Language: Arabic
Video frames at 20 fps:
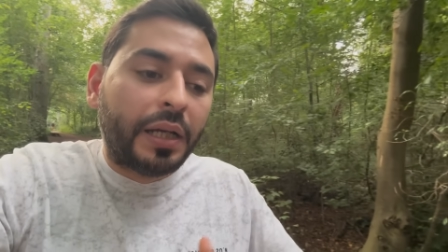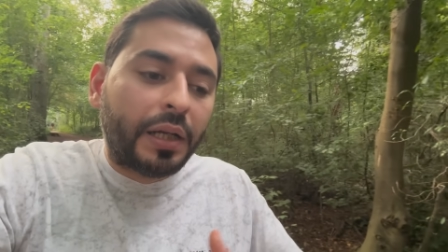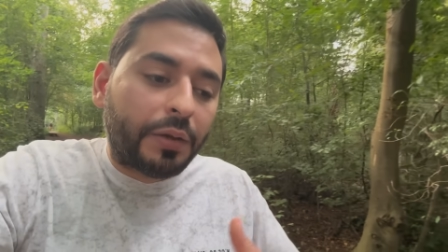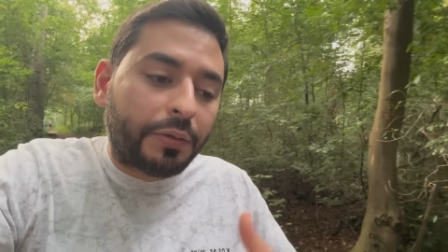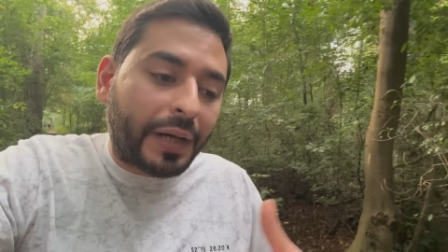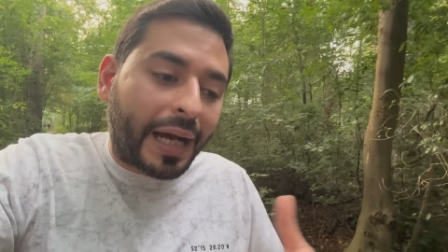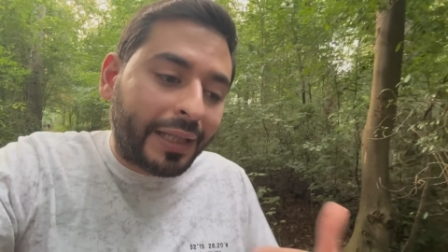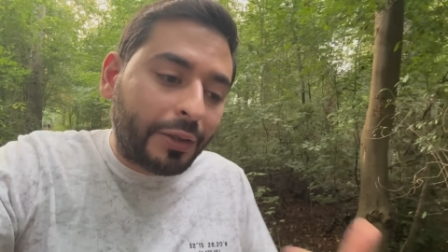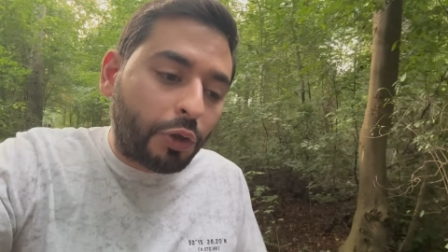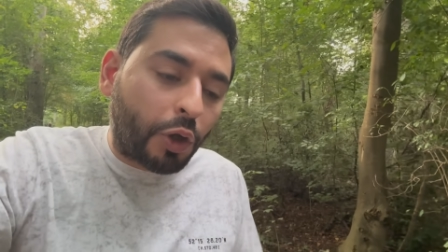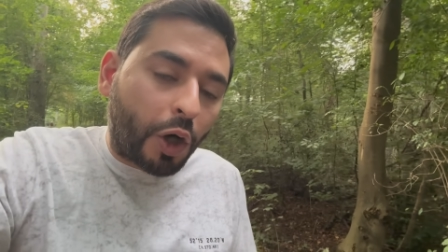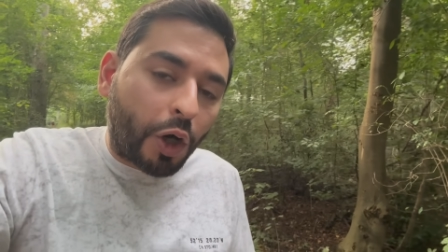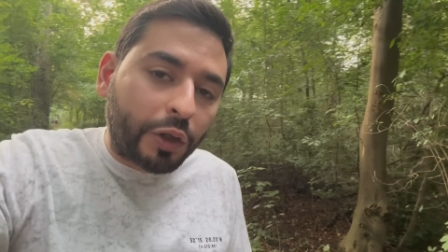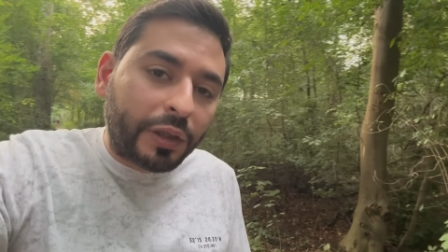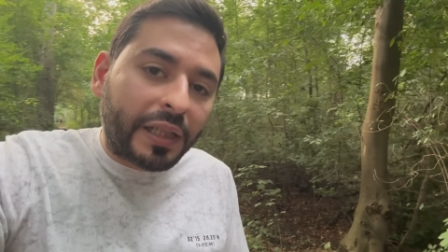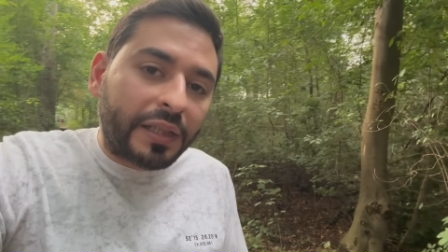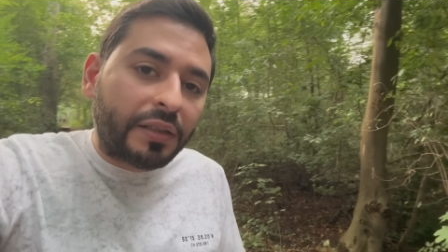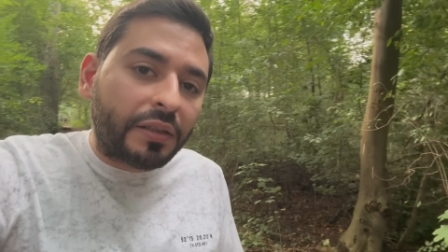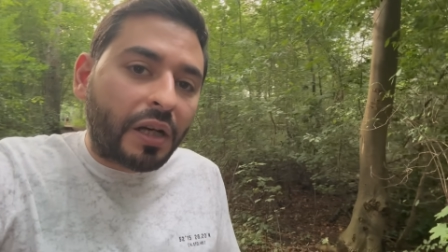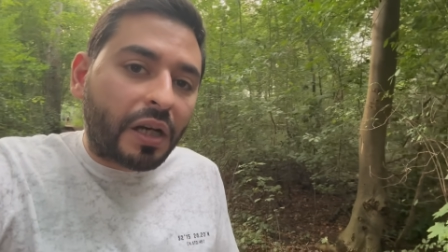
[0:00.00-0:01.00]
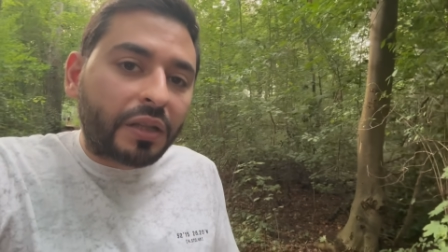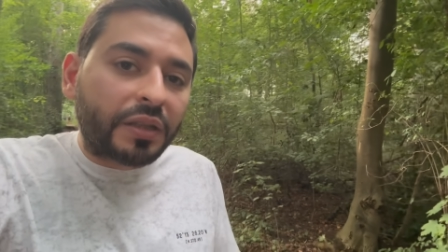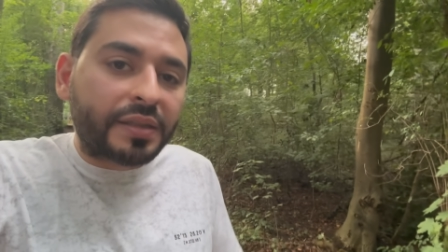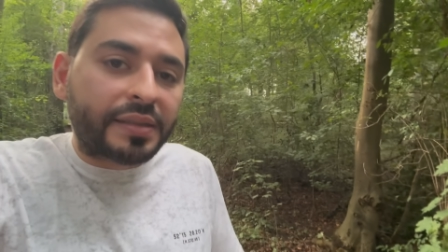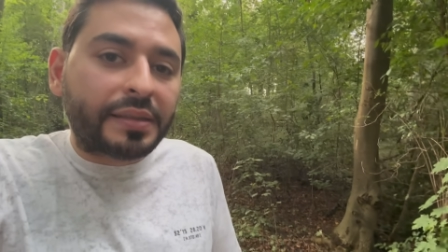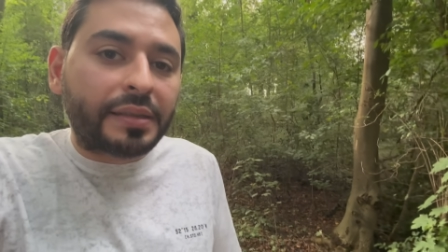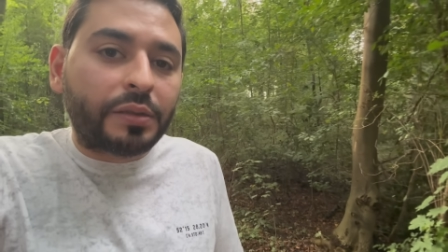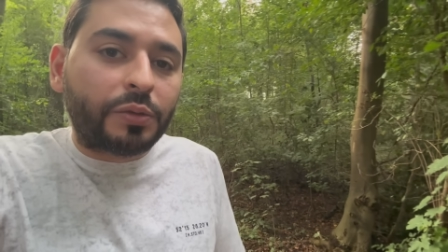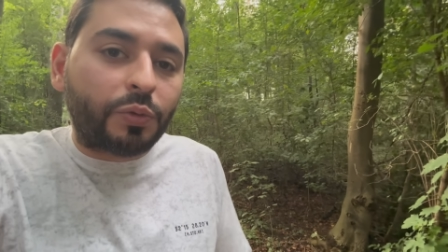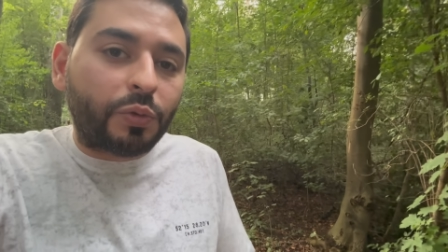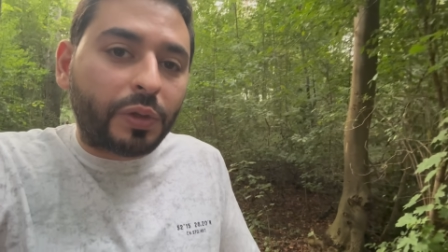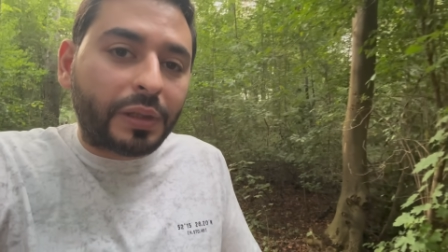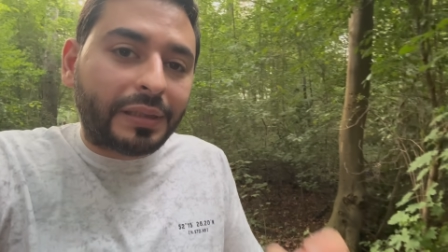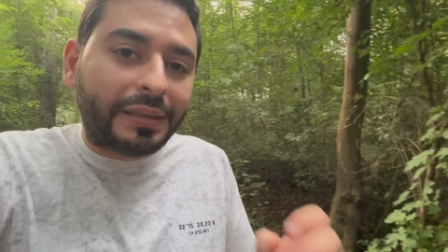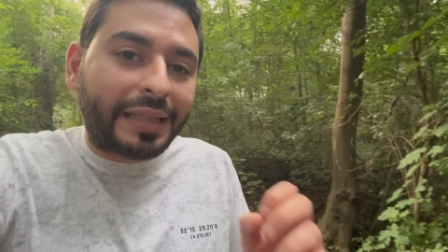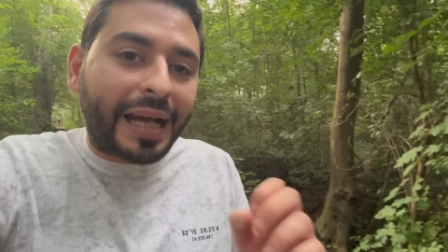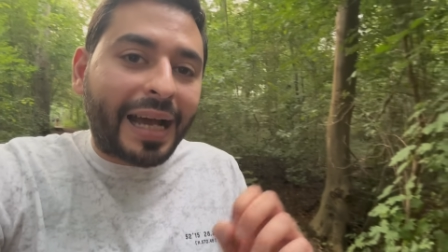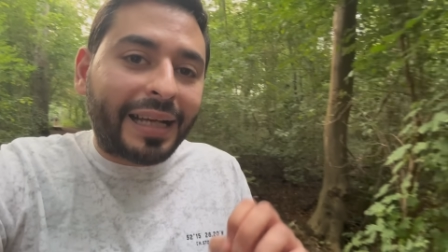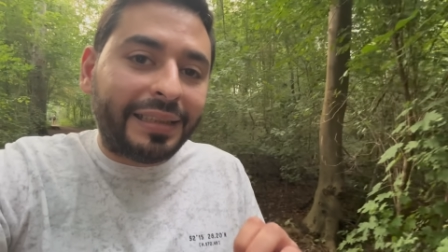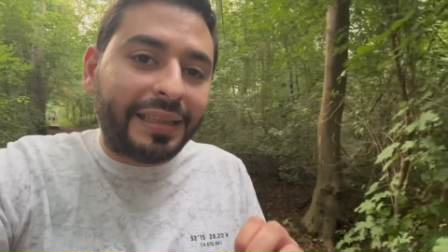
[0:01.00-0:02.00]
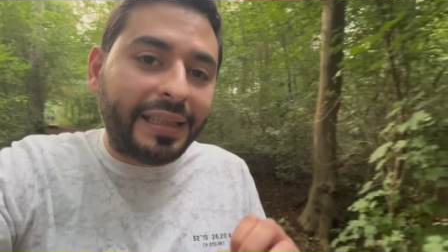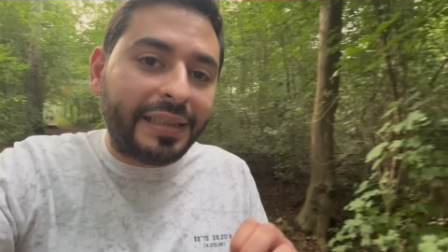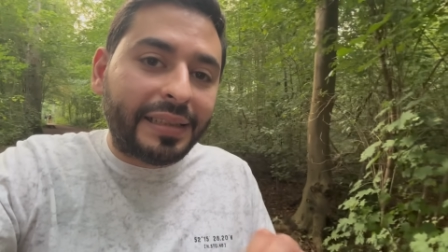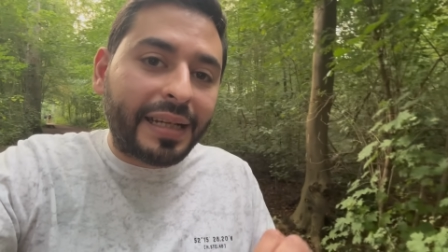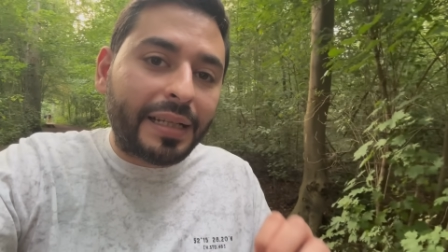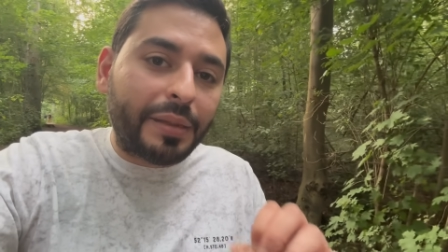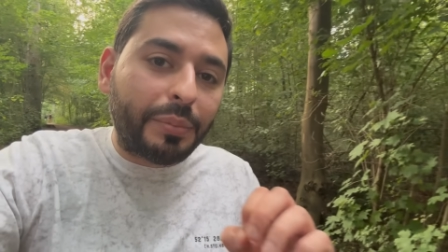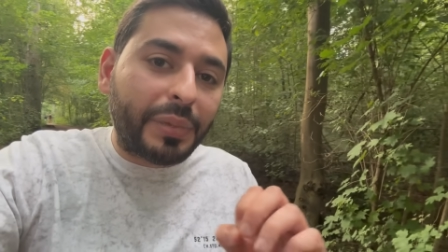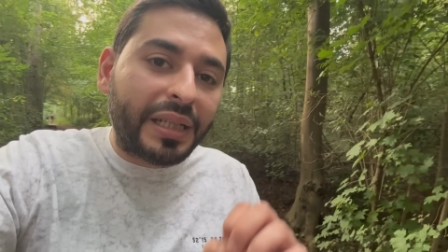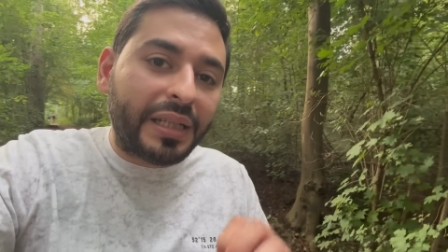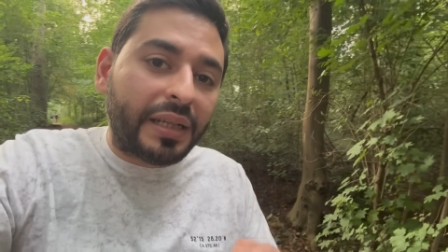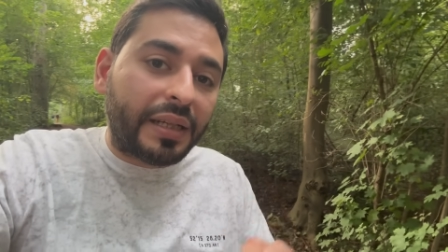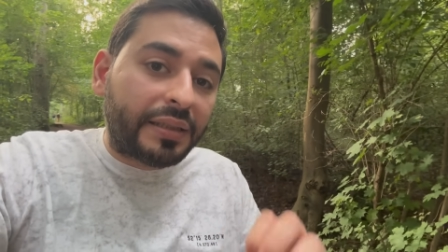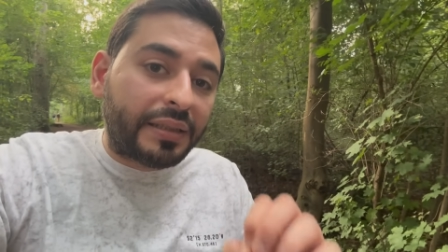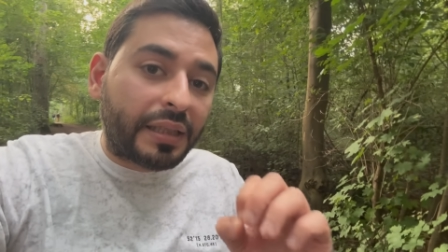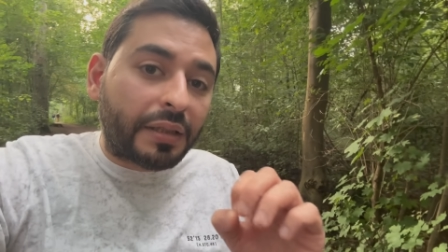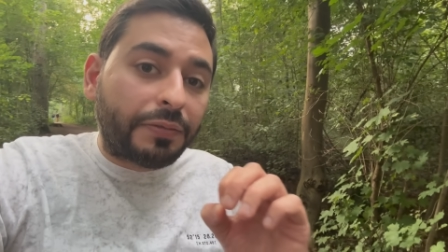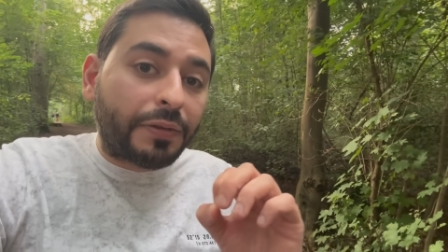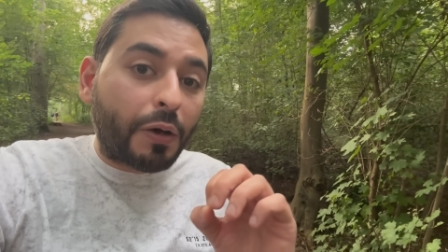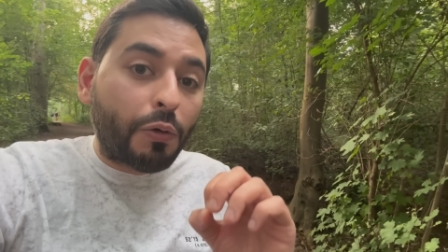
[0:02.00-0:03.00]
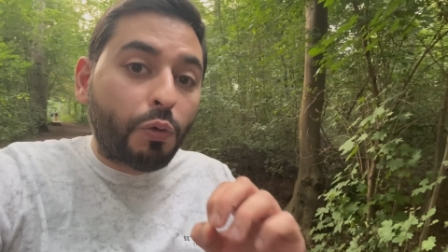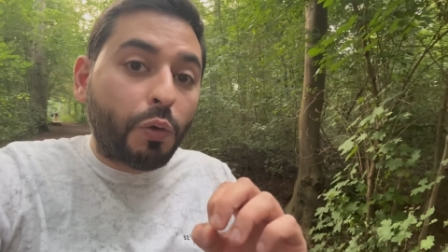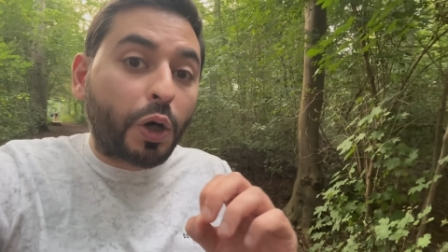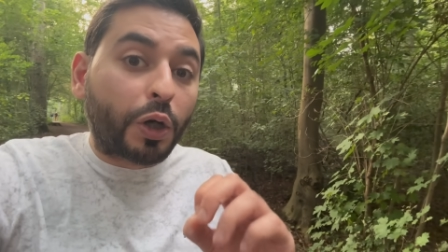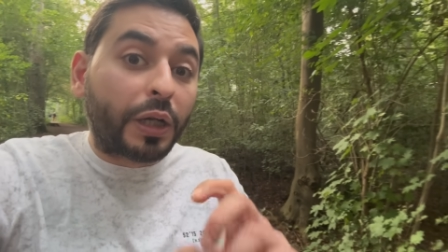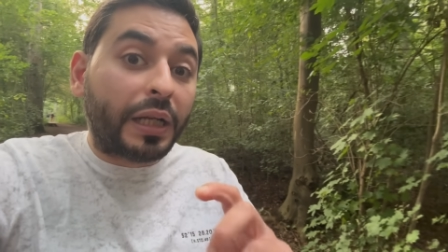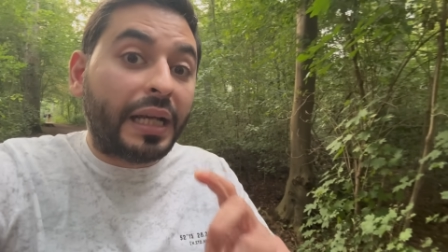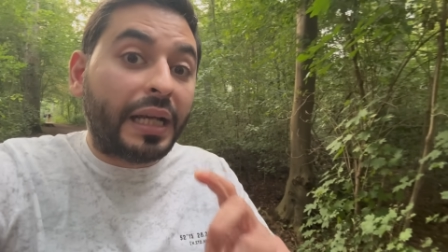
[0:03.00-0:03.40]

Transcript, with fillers: فعنده عقدة نقص تحديدا من التفوق